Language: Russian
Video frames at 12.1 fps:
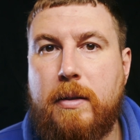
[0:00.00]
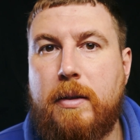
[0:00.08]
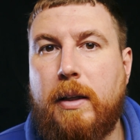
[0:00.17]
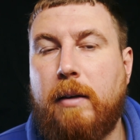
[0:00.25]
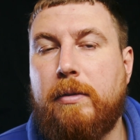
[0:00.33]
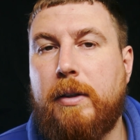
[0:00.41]

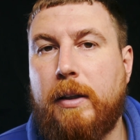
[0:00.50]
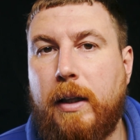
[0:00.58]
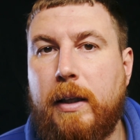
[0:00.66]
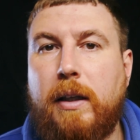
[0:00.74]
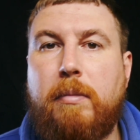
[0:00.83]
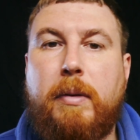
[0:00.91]
ставьте
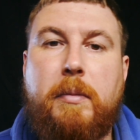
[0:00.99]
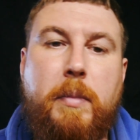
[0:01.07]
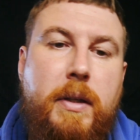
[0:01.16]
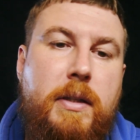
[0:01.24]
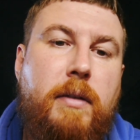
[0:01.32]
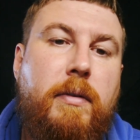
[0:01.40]
лайки,
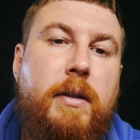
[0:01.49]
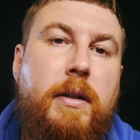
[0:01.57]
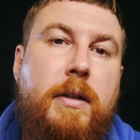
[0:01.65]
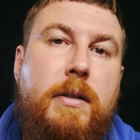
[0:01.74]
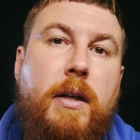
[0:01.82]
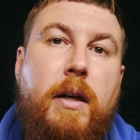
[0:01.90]

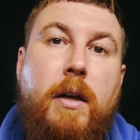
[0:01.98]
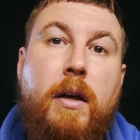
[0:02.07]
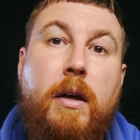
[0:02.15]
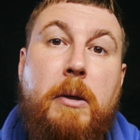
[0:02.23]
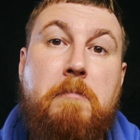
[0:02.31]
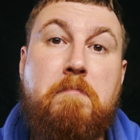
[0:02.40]
подписывайтесь,
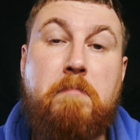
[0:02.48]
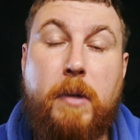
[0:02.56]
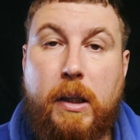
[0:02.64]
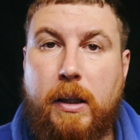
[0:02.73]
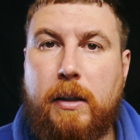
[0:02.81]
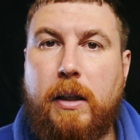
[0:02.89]

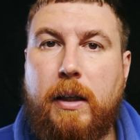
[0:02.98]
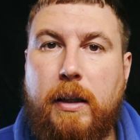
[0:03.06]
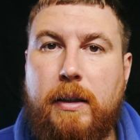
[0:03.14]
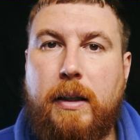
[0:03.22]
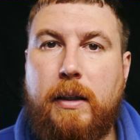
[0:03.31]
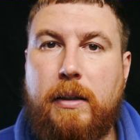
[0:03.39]
и тогда
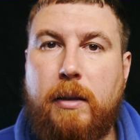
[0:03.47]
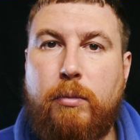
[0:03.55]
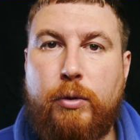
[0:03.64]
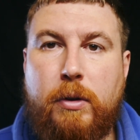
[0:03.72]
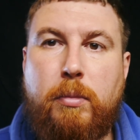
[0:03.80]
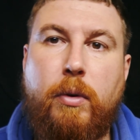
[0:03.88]
контента
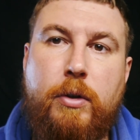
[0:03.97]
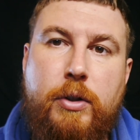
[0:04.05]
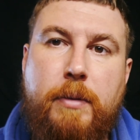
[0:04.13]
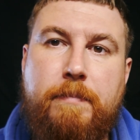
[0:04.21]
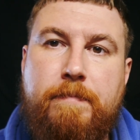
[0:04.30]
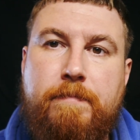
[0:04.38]
будет
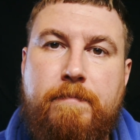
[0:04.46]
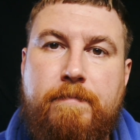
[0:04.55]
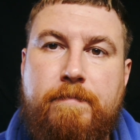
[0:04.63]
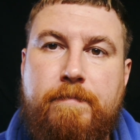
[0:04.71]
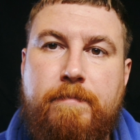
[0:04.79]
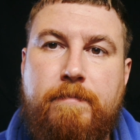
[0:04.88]
больше.
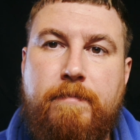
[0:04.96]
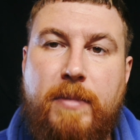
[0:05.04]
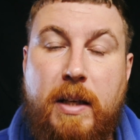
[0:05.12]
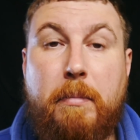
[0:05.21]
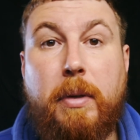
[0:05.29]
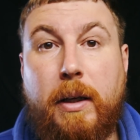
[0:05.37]

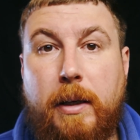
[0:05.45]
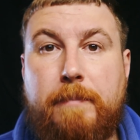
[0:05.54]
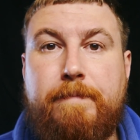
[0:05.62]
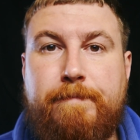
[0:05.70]
Всем пока!